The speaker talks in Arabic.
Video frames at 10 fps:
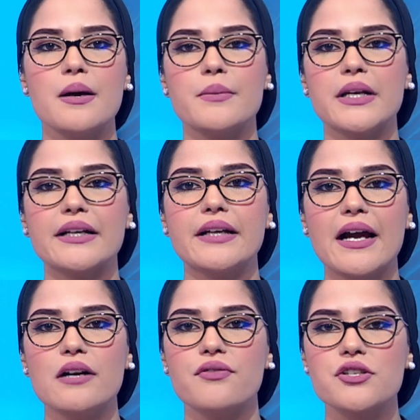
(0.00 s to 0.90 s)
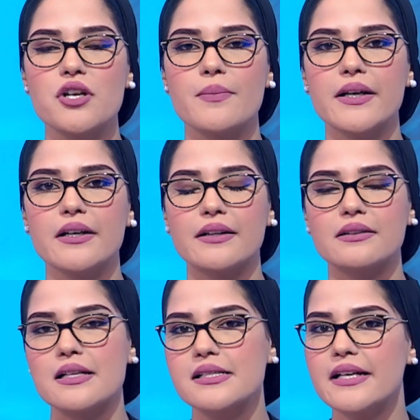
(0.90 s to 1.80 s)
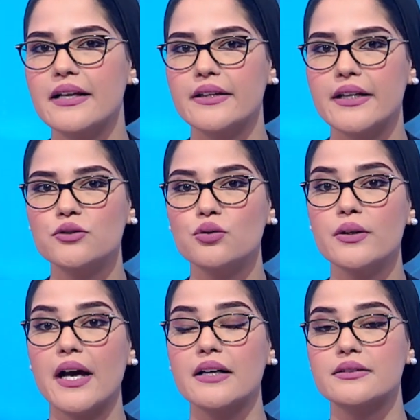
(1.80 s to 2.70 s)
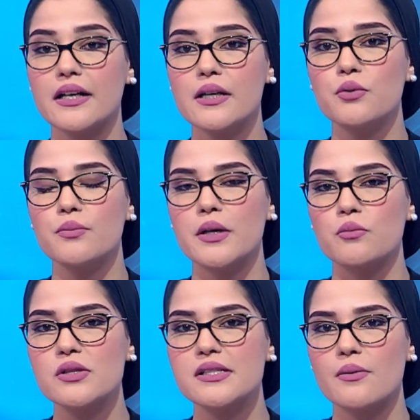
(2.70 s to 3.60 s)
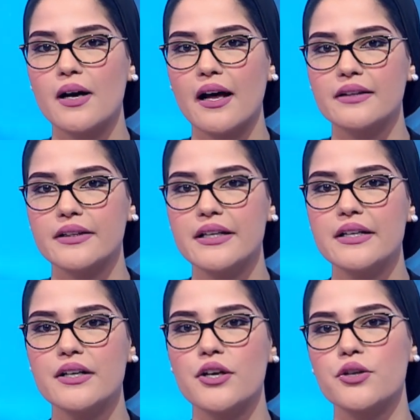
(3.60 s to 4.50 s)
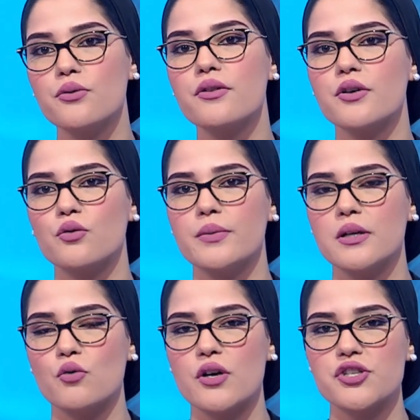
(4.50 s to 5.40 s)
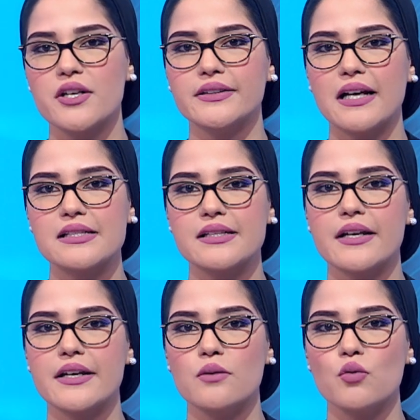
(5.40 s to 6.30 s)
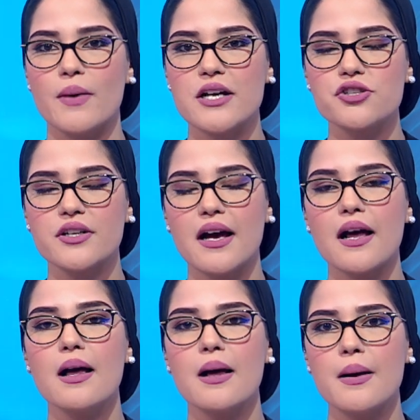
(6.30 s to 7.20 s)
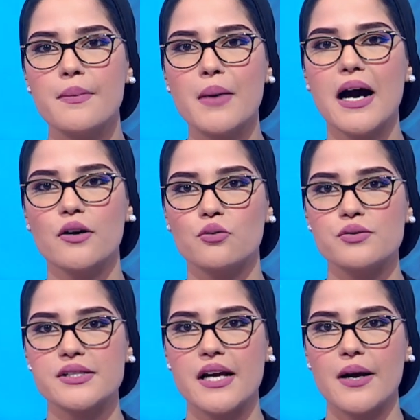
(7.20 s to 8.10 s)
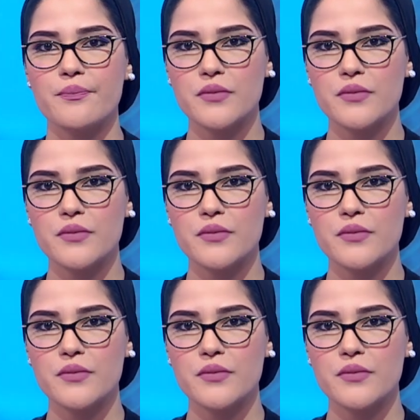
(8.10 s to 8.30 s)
من ان حلف الشمال الاطلسي الناتو يقترب من مستوى خطير ينذر بالمواجهه العسكريه المباشره مع روسيا